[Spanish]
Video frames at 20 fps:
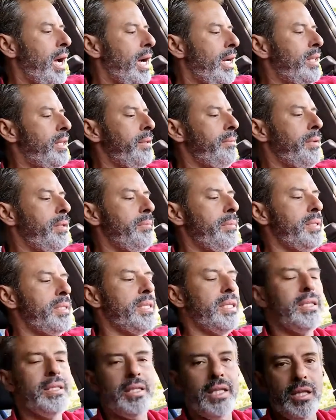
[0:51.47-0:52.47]
activen
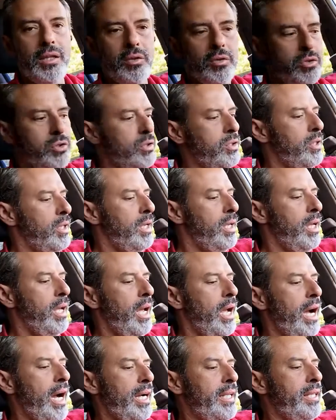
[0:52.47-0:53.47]
mis sentidos,
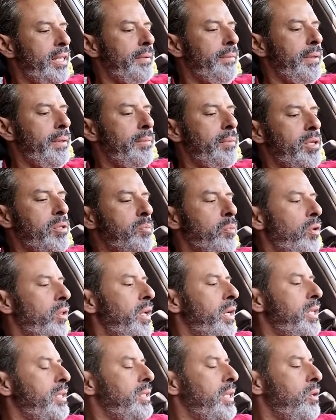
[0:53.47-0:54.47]
activen mis
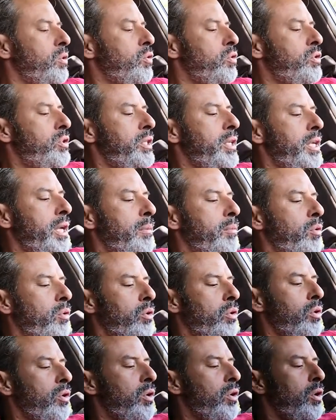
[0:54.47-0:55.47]
poderes de luz y
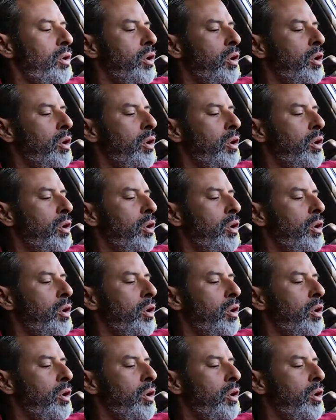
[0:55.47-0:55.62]
amor,